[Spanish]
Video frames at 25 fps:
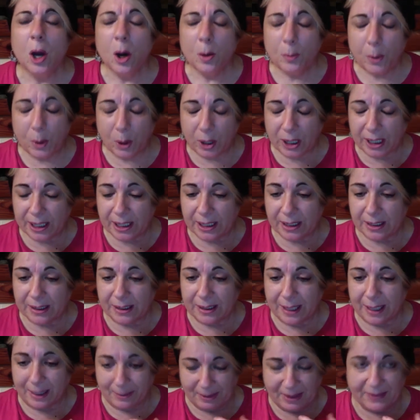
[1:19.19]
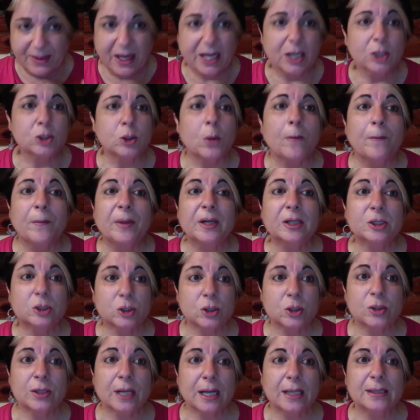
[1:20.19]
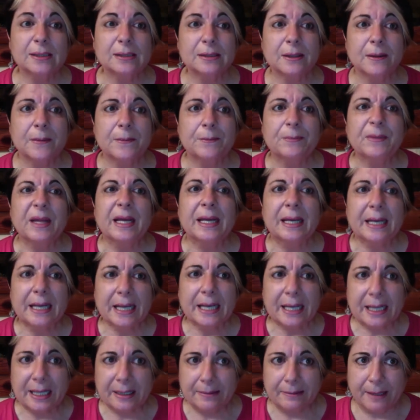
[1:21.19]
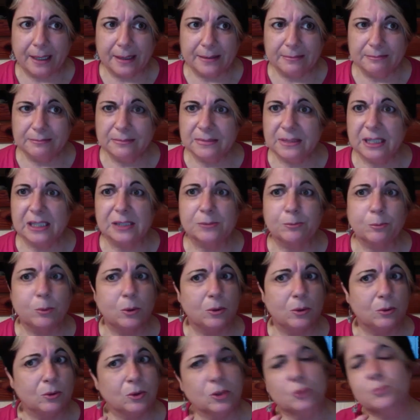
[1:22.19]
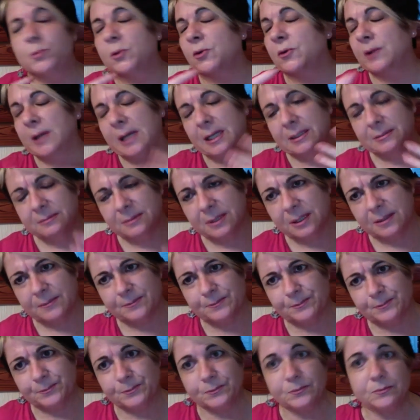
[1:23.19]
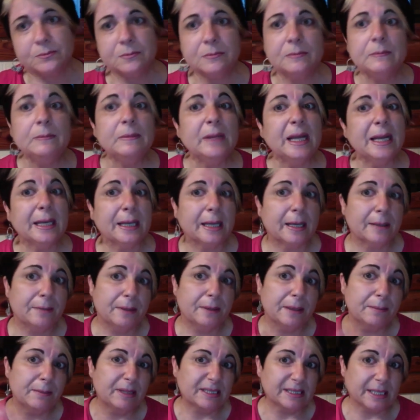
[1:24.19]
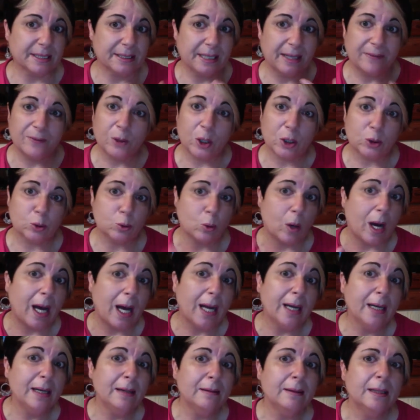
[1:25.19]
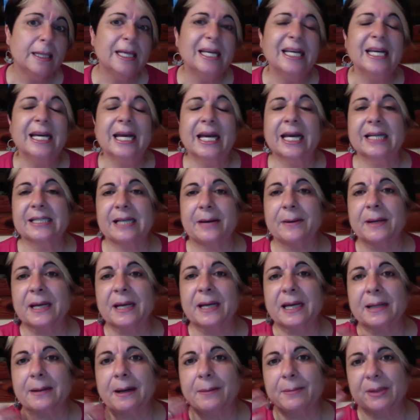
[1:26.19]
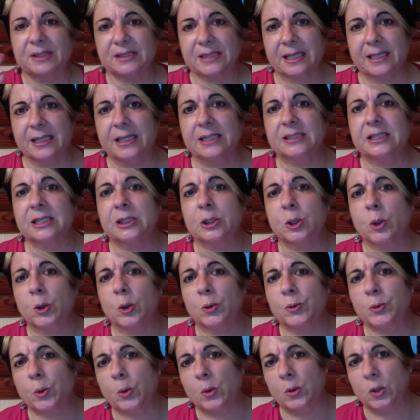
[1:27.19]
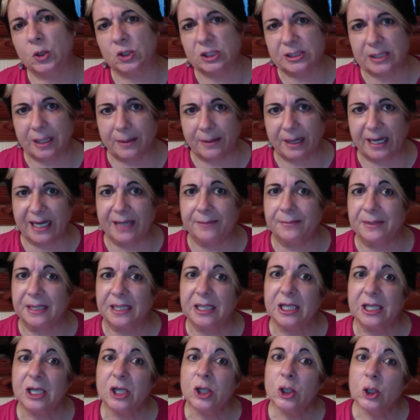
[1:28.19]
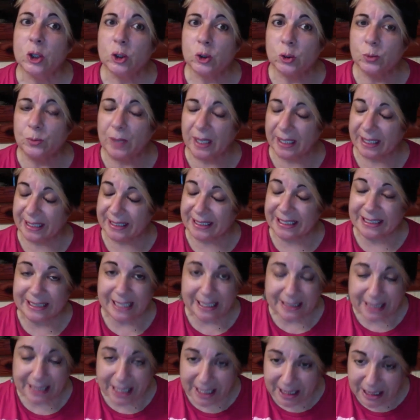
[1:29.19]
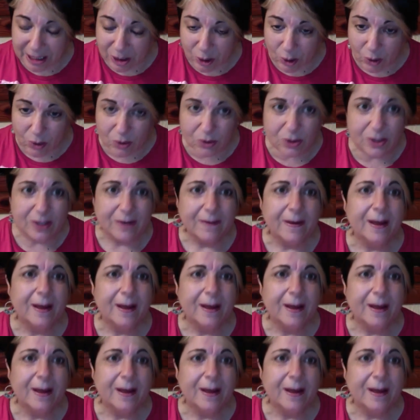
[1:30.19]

Porque la verdad que son personas que van tres pueblos por delante, que ven más allá de lo actual, que saben qué va a pasar en ese negocio cuando se trabaje bien su marketing de recepción.